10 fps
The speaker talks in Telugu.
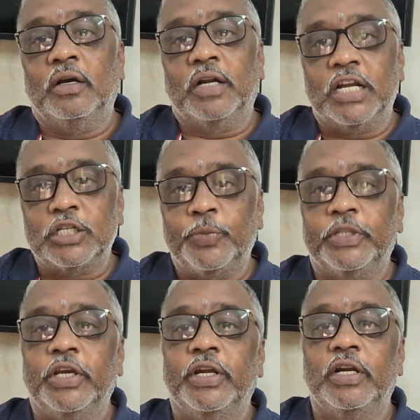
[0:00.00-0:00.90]

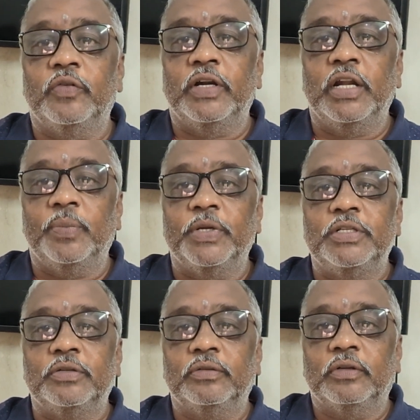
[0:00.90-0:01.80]
రాష్ట్రపతి అయినటువంటి
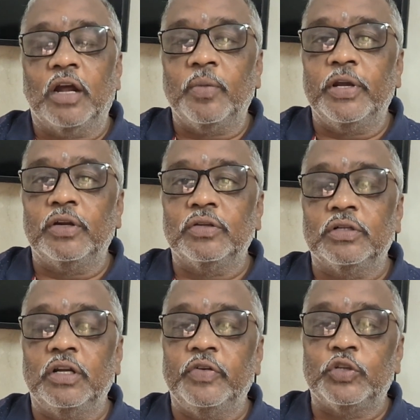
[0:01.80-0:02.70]
నేపథ్యం రాబోయే
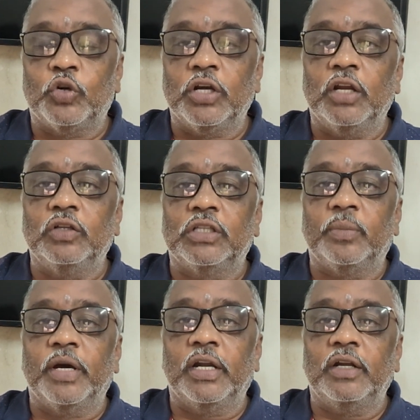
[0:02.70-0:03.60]
రోజుల్లో ఇవి
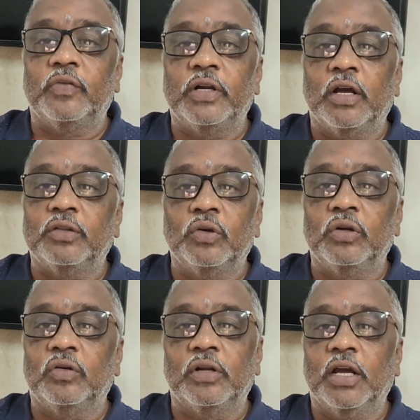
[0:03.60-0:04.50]
చూడగలుగుతామా అనేటువంటి
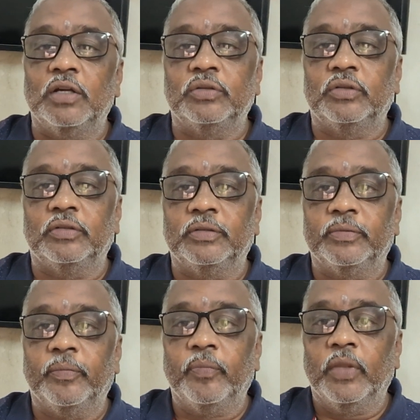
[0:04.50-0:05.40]
ఆందోళన కూడా కలుగుతుంది
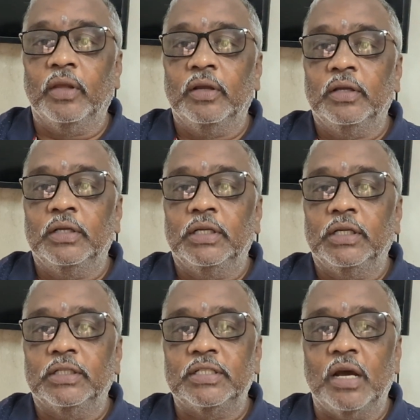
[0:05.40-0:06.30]

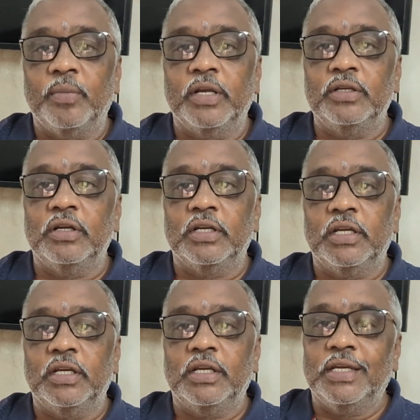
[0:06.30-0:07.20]

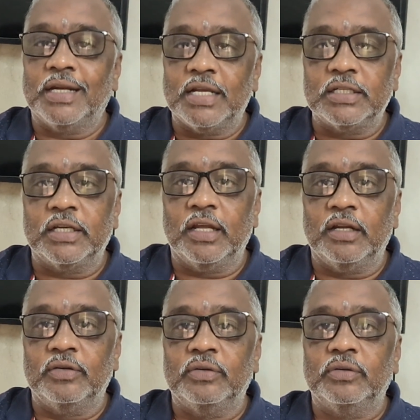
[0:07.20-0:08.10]
సామాన్యులకి ఈ
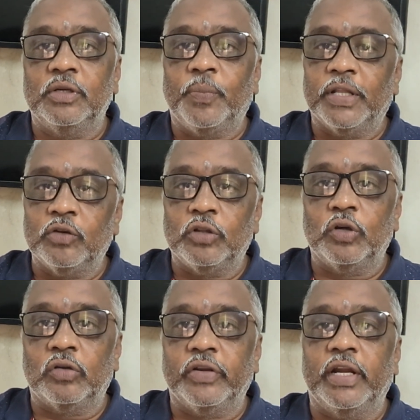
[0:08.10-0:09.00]
రాజకీయాలు ఈ పదవులు
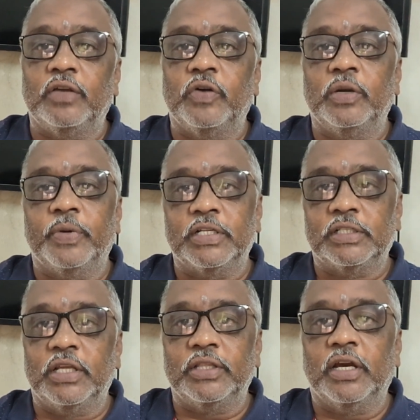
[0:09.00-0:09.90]
దూరం అయ్యేటువంటి
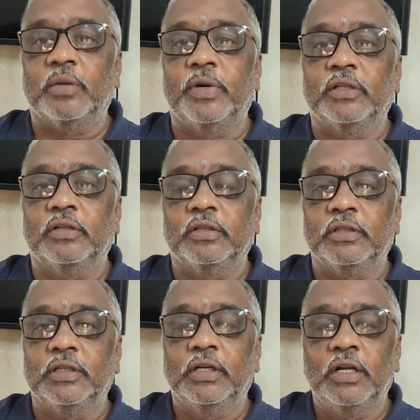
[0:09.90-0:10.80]
పరిస్థితి అయితే కనబడుతుంది
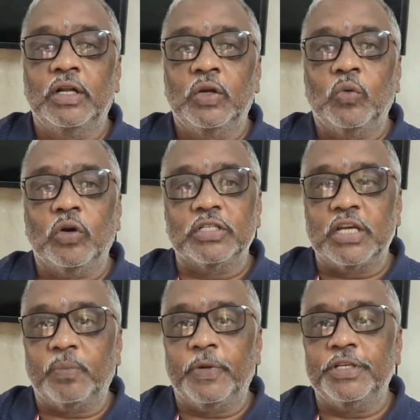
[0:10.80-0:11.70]
ఒక
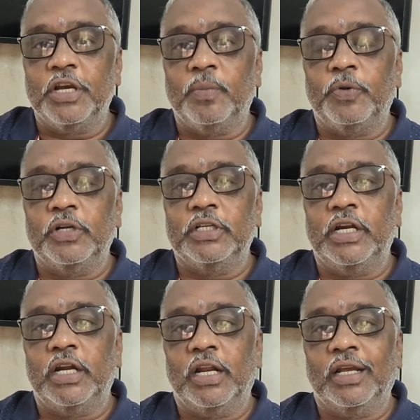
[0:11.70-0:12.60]
సర్పంచ్గా పోటీ
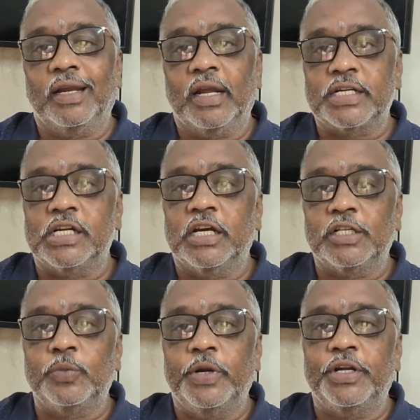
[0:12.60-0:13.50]
చేయడానికి లక్షలు
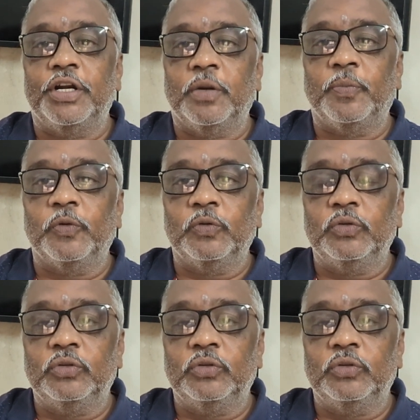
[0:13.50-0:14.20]
ఖర్చు పెట్టేటప్పుడు